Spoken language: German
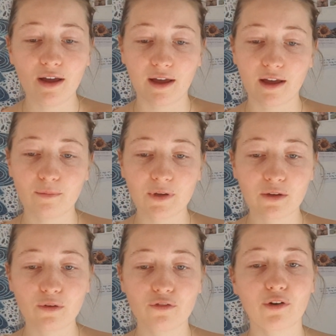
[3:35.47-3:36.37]
ähm, nicht
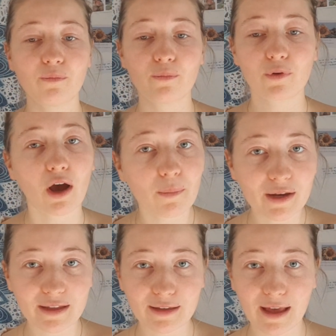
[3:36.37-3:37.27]
nur vom
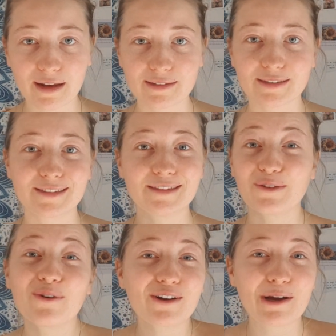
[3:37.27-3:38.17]
körperlichen her, dass es ein
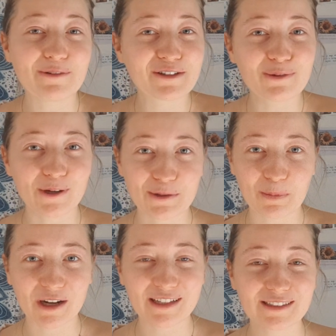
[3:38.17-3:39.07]
unglaublich cooler
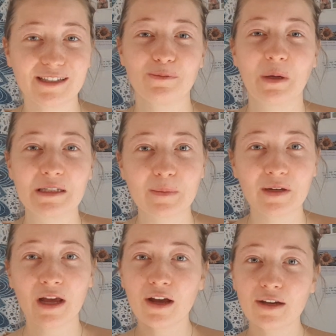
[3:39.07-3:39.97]
Sport ist, der Spaß macht,
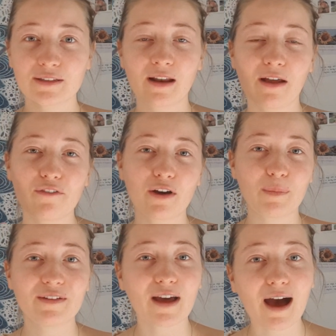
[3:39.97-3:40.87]
sondern einfach
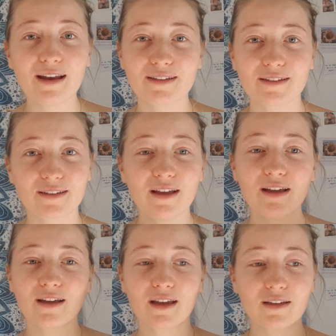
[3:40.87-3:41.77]
mental. ist Es
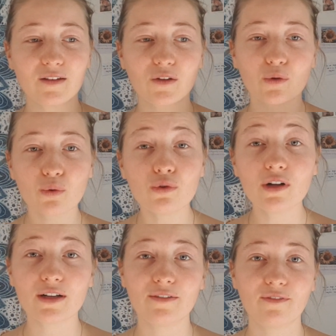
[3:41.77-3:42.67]
richtig
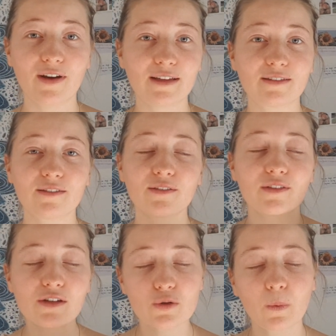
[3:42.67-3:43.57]
cool, weil es
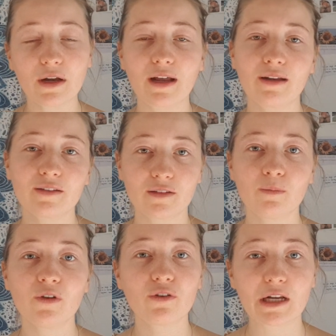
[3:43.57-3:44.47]
die Sportart ist, die
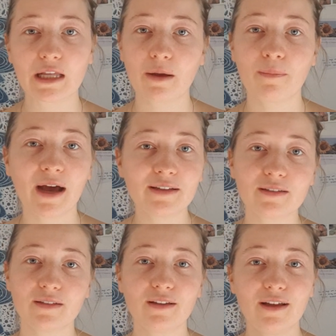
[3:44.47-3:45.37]
mir wirklich am
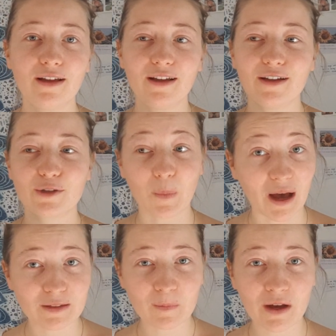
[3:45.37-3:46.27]
meisten
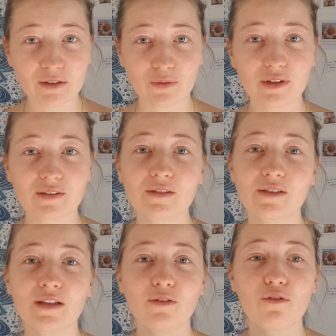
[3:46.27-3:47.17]
Spaß macht. Und es ist
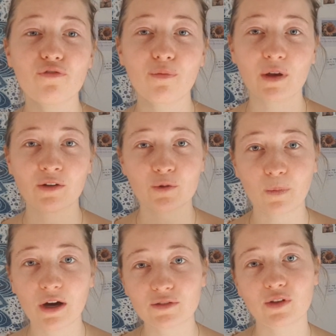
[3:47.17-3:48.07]
nicht nur für mich ein
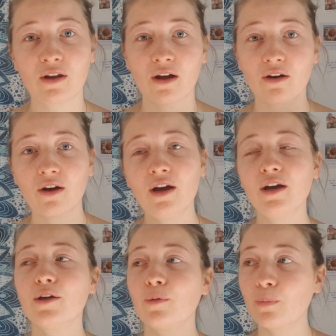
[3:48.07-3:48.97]
Sport, sondern auch
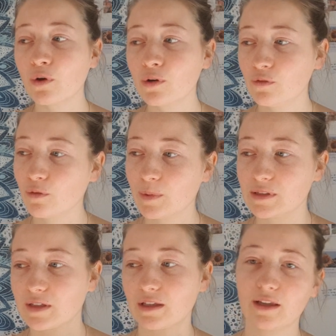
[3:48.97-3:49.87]
ein Punkt, wo man
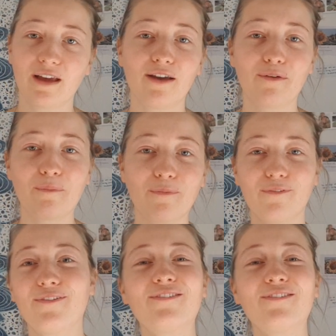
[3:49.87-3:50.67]
sich ähm,